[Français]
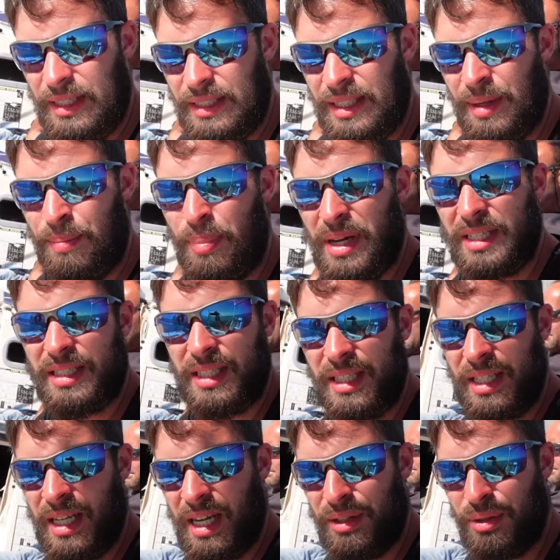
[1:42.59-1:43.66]
c'est pas ce
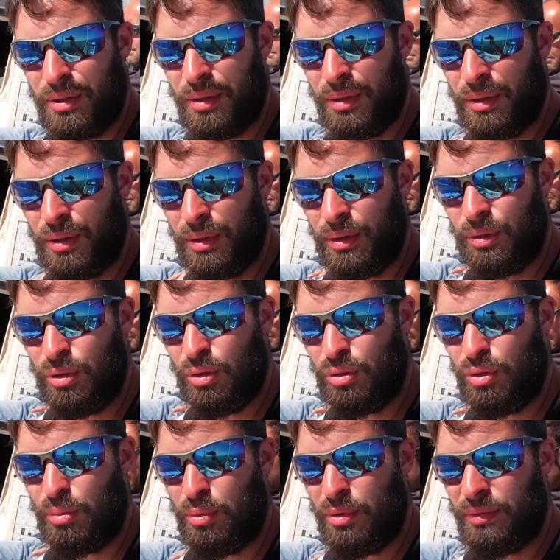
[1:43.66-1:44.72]
qu'il y a
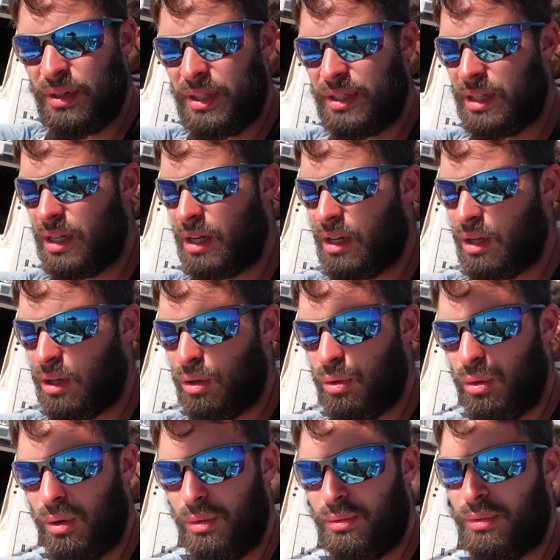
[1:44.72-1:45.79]
de plus facile.
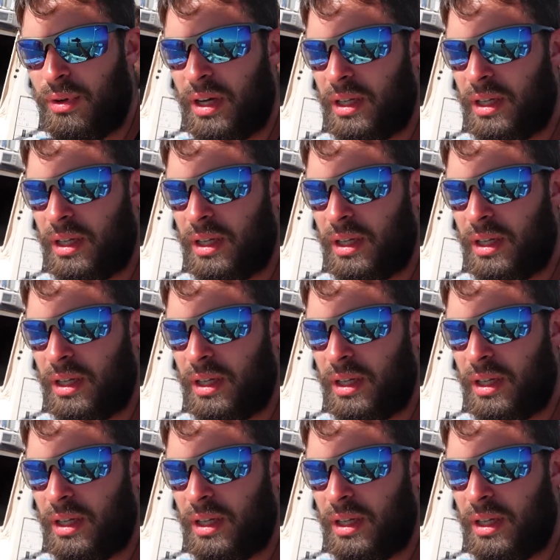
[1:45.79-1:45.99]
Donc faut